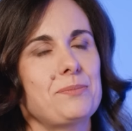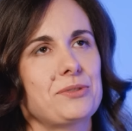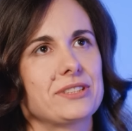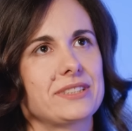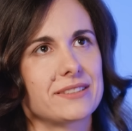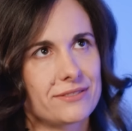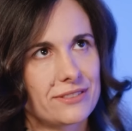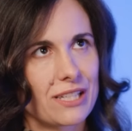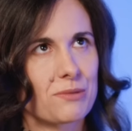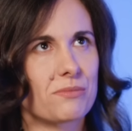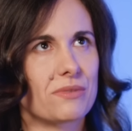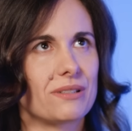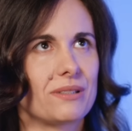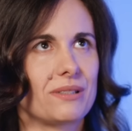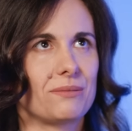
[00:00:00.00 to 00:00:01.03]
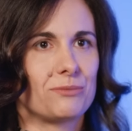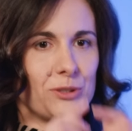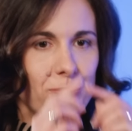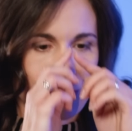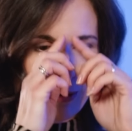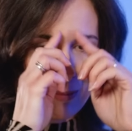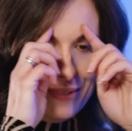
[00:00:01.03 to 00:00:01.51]
przedstawiałam e,
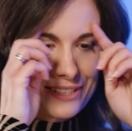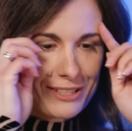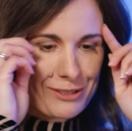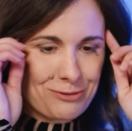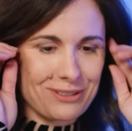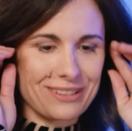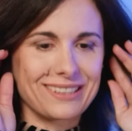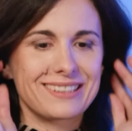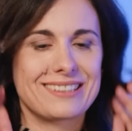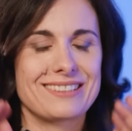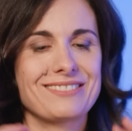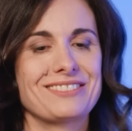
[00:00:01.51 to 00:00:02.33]
mój pomysł e,